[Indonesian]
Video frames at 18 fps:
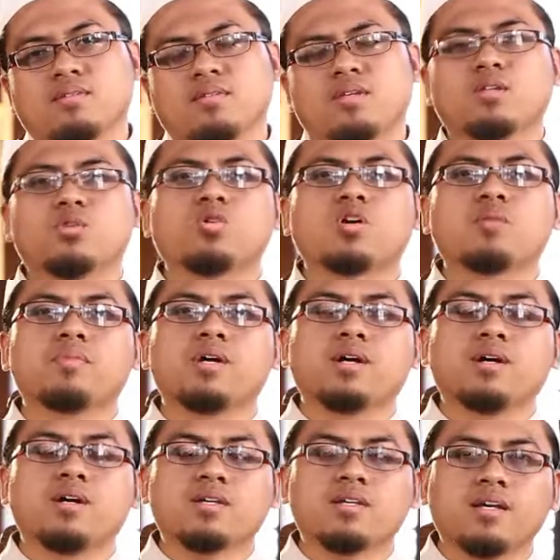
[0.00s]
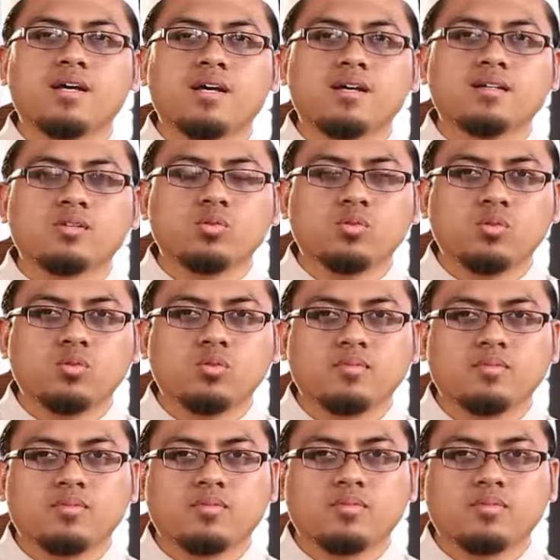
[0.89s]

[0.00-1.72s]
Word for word: Yaitu kebahagiaanku